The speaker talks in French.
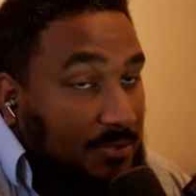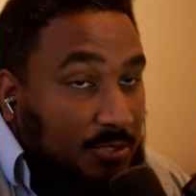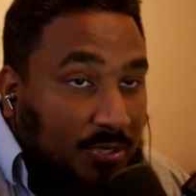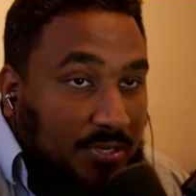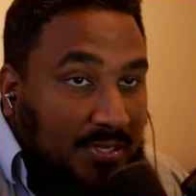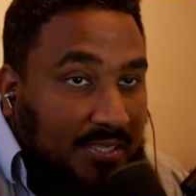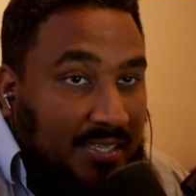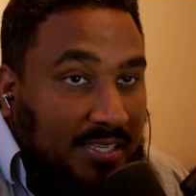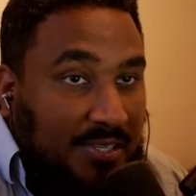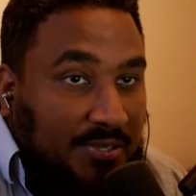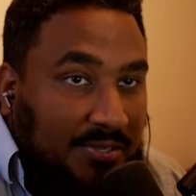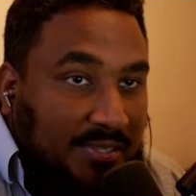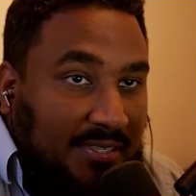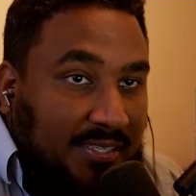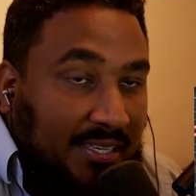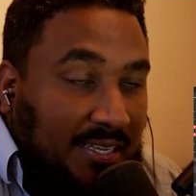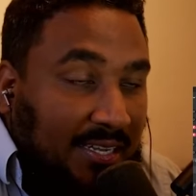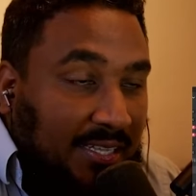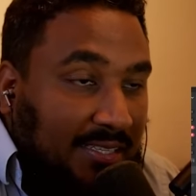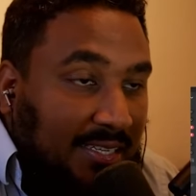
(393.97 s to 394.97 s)
Je sais, je
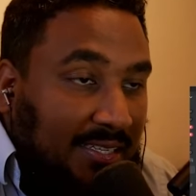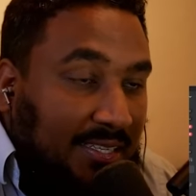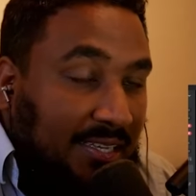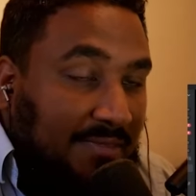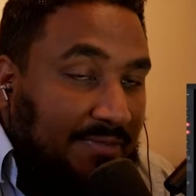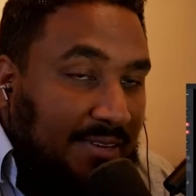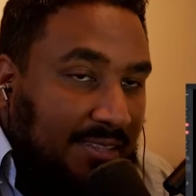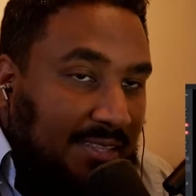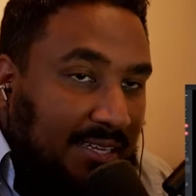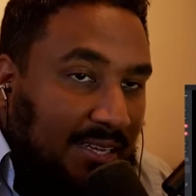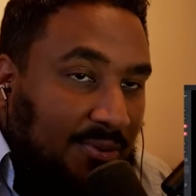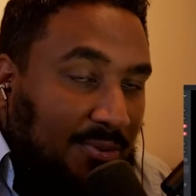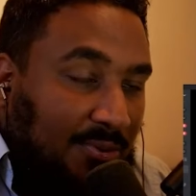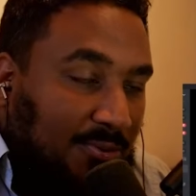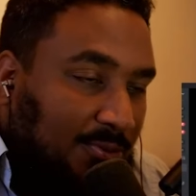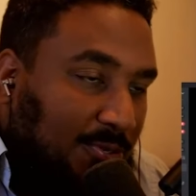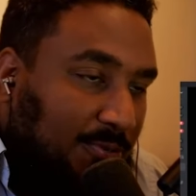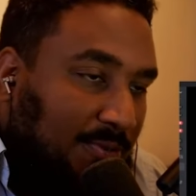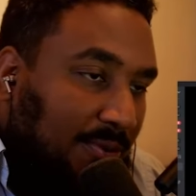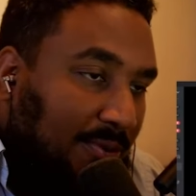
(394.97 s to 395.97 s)
sais, la technique fatale, le
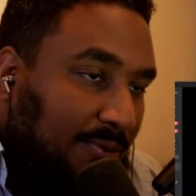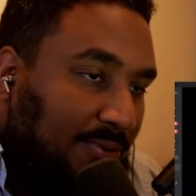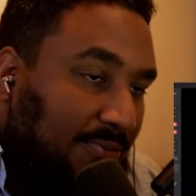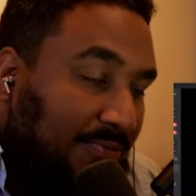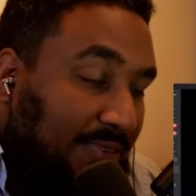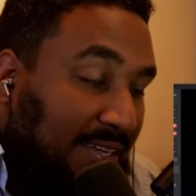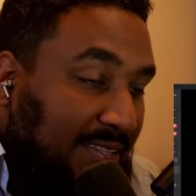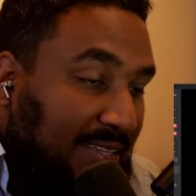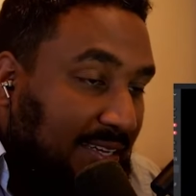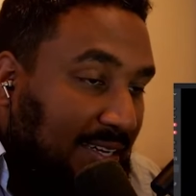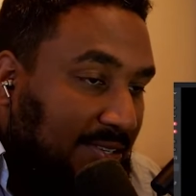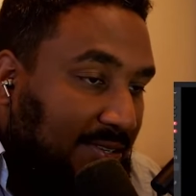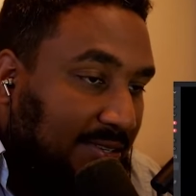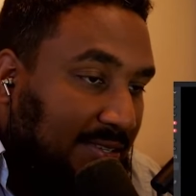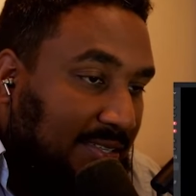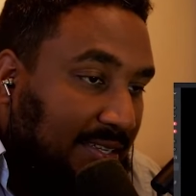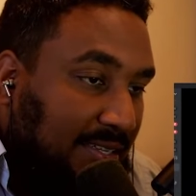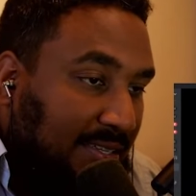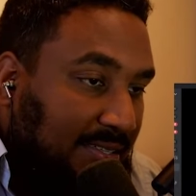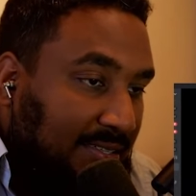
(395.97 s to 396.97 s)
coup, le coup fatal, je
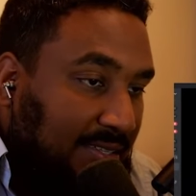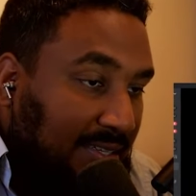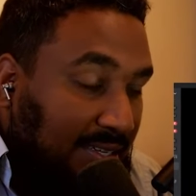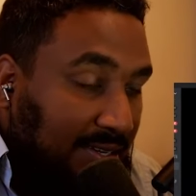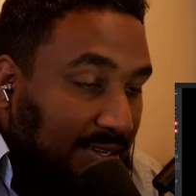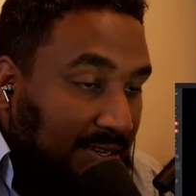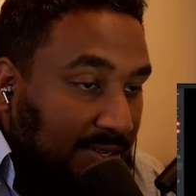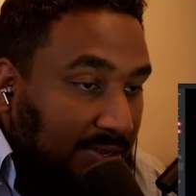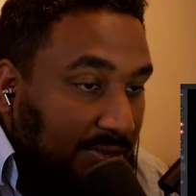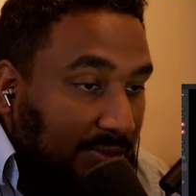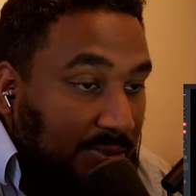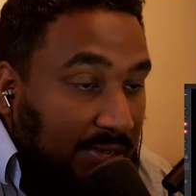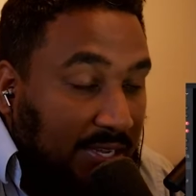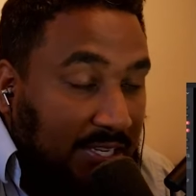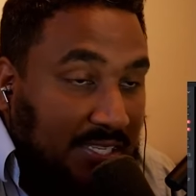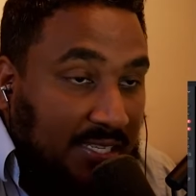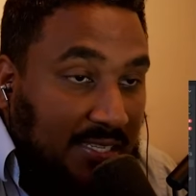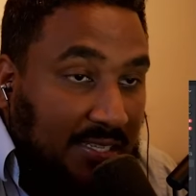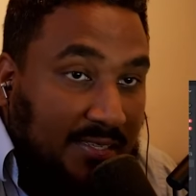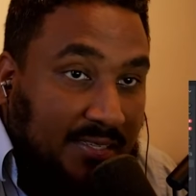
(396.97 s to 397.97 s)
sais, c'est euh, de lui
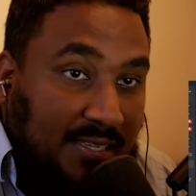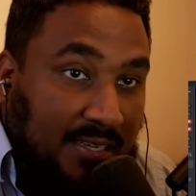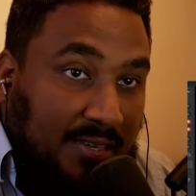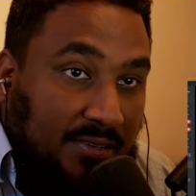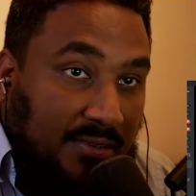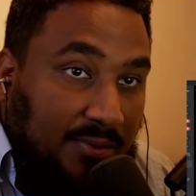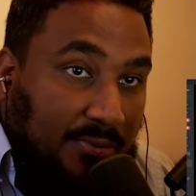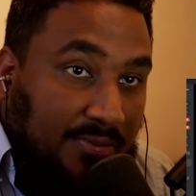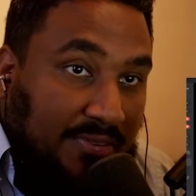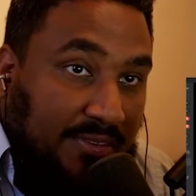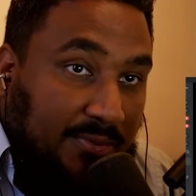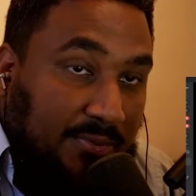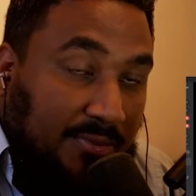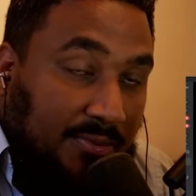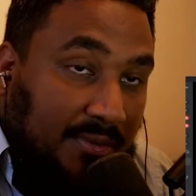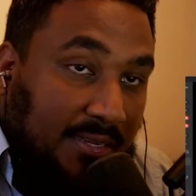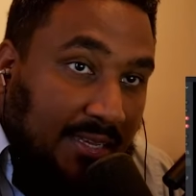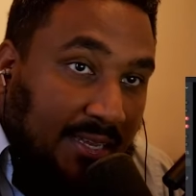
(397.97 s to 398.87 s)
acheter des sacs euh, Louis Vuitton.